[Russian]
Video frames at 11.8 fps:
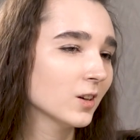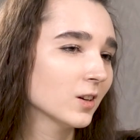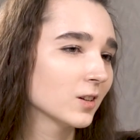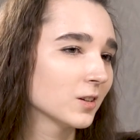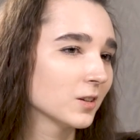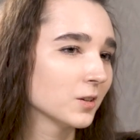
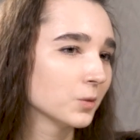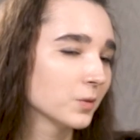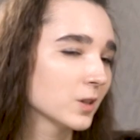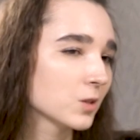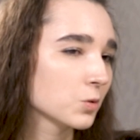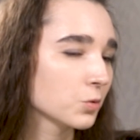А, у
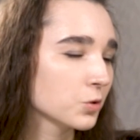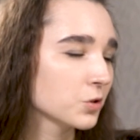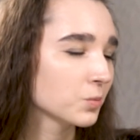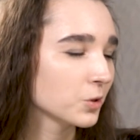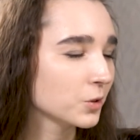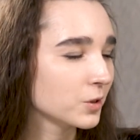вас очень
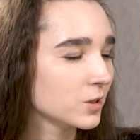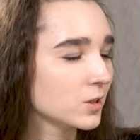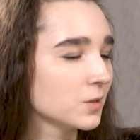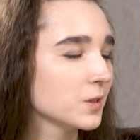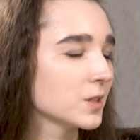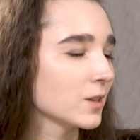много
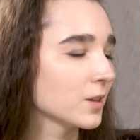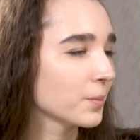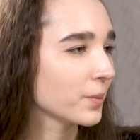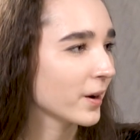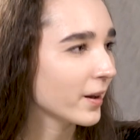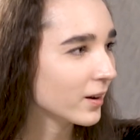действительно и
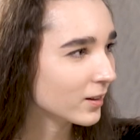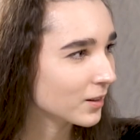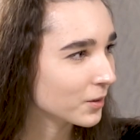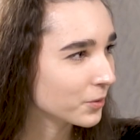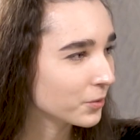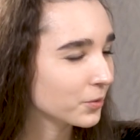
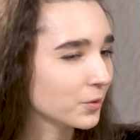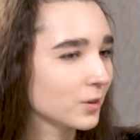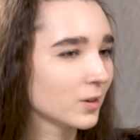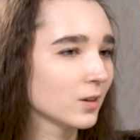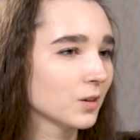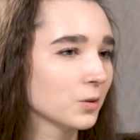проектов,
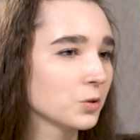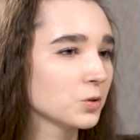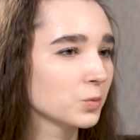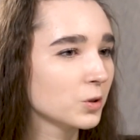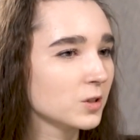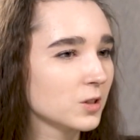а, и очень
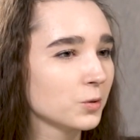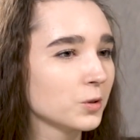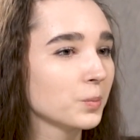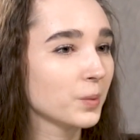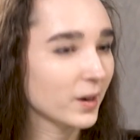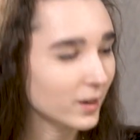много
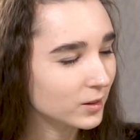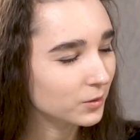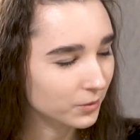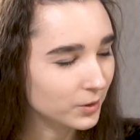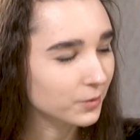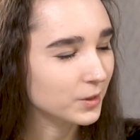законопроектов
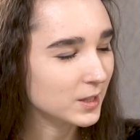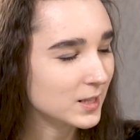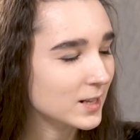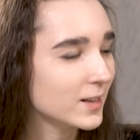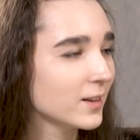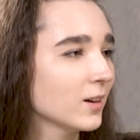вы
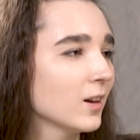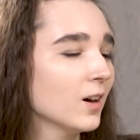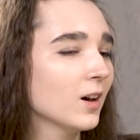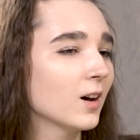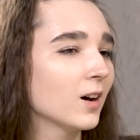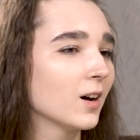внесли,
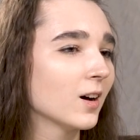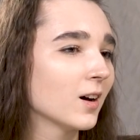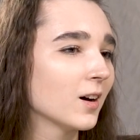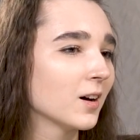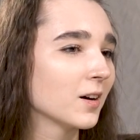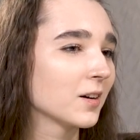
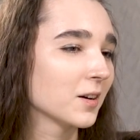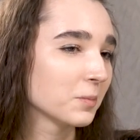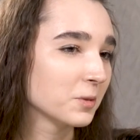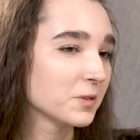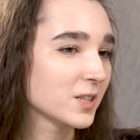а, как мы все